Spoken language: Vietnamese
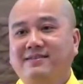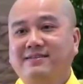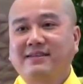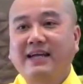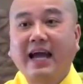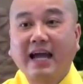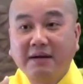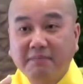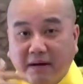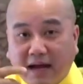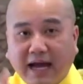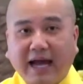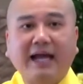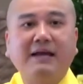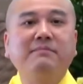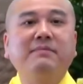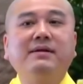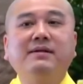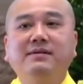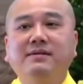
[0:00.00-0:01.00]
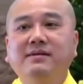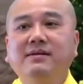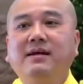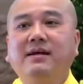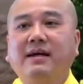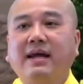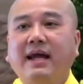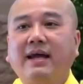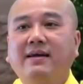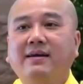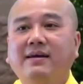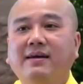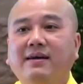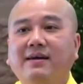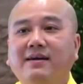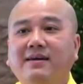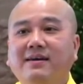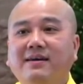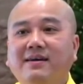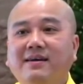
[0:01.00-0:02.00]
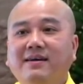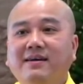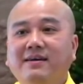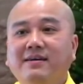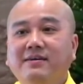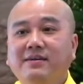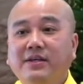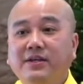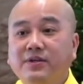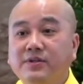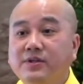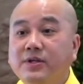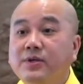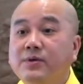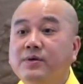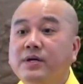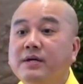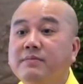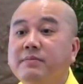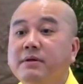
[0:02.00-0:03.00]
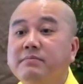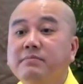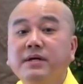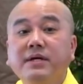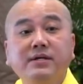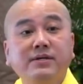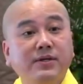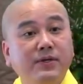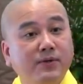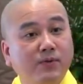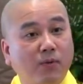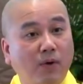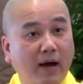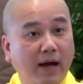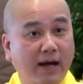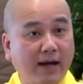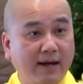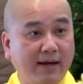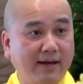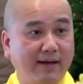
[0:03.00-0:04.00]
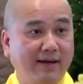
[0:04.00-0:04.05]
cái mà hại mình nữa là khác. Nhiều nhiều khi mình biết nhiều quá